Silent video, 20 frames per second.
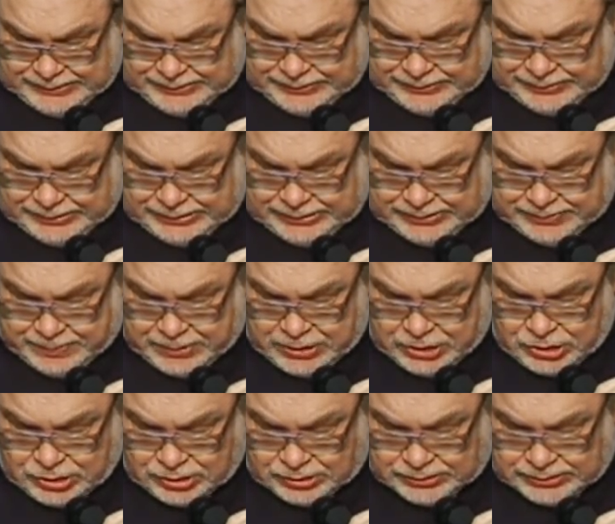Видите,
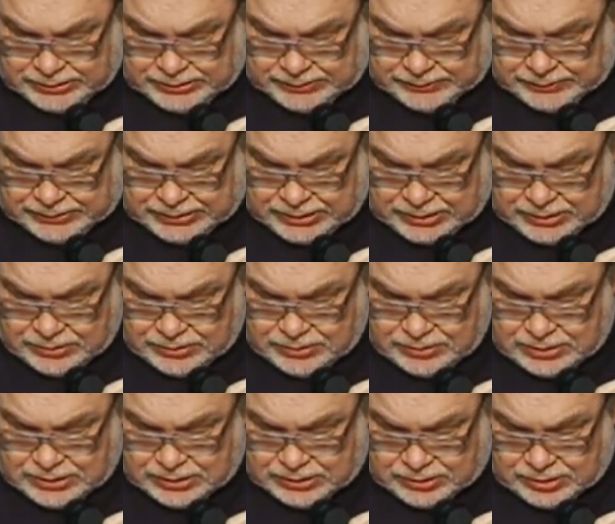пришел я в
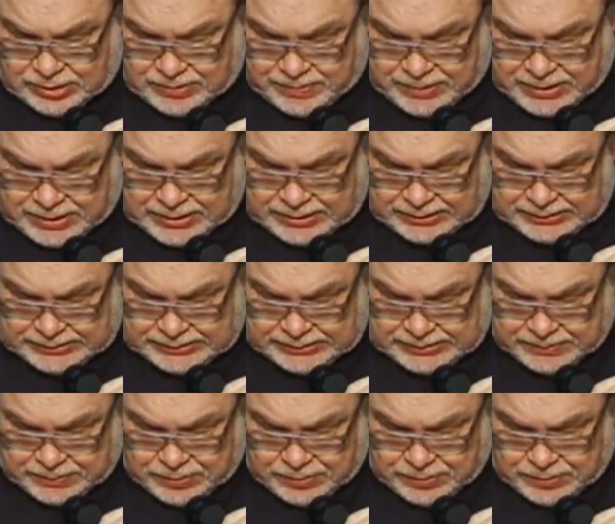страну, которой поклялся